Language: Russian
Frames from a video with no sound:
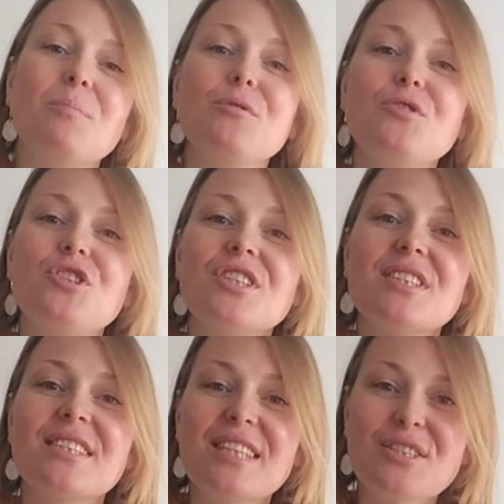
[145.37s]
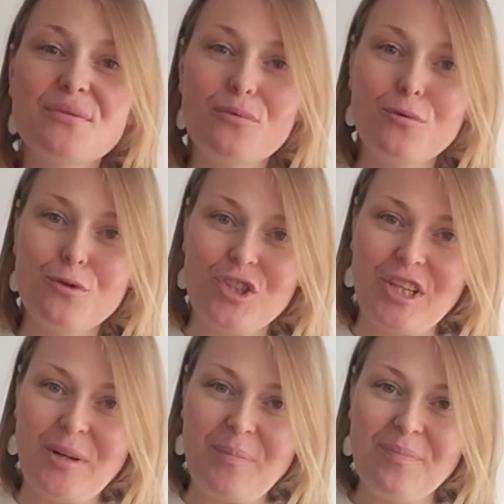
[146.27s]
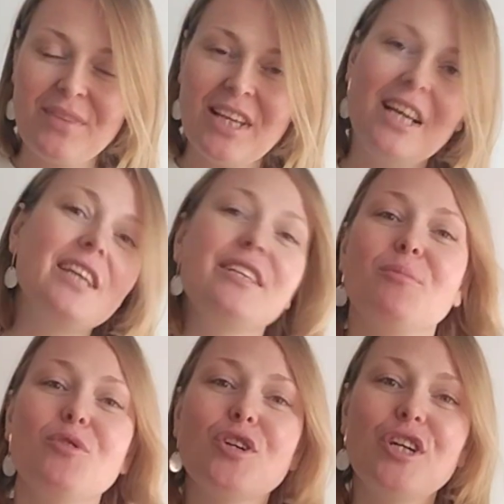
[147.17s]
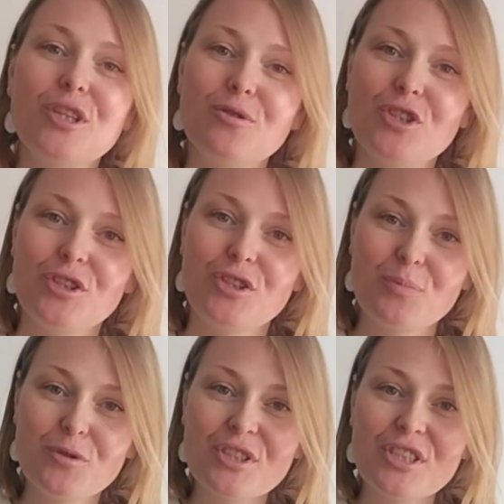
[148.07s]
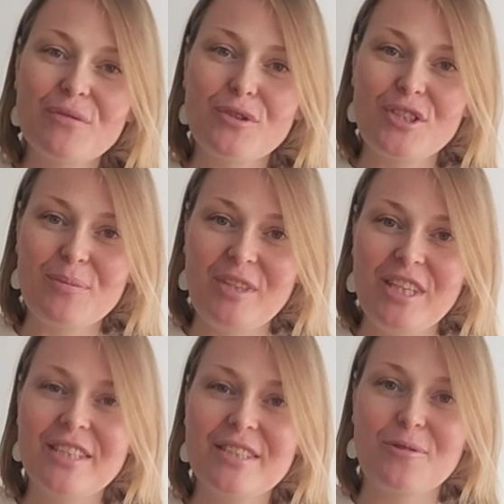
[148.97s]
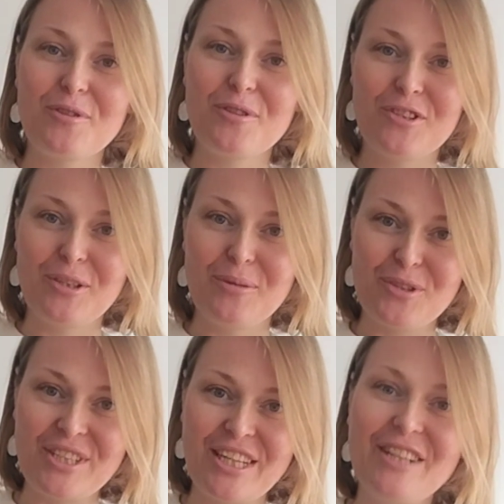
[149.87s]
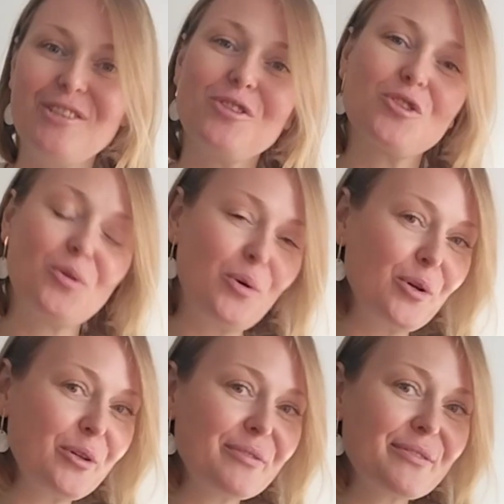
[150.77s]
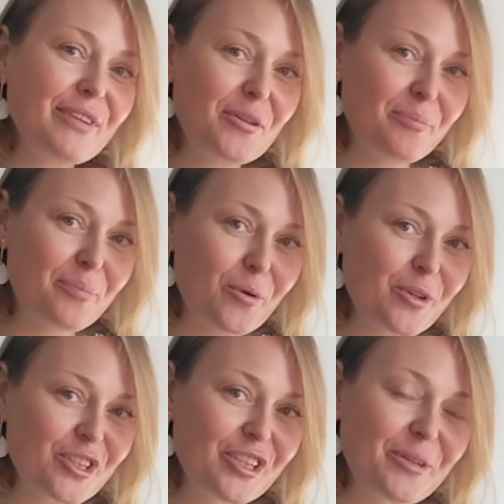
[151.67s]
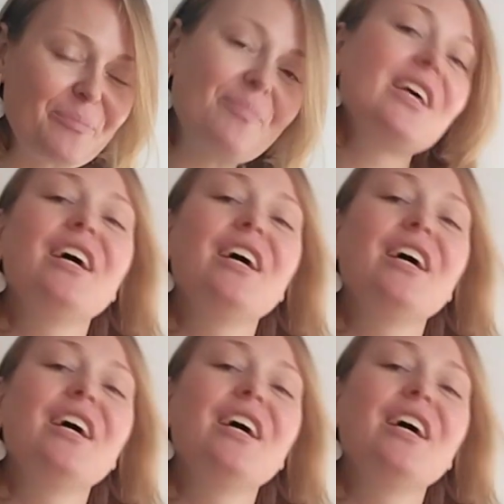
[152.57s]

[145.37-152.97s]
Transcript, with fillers: получилось созвучие. Я много лет училась музыке, 8 лет, я закончила музыкальную школу в своем прошлом.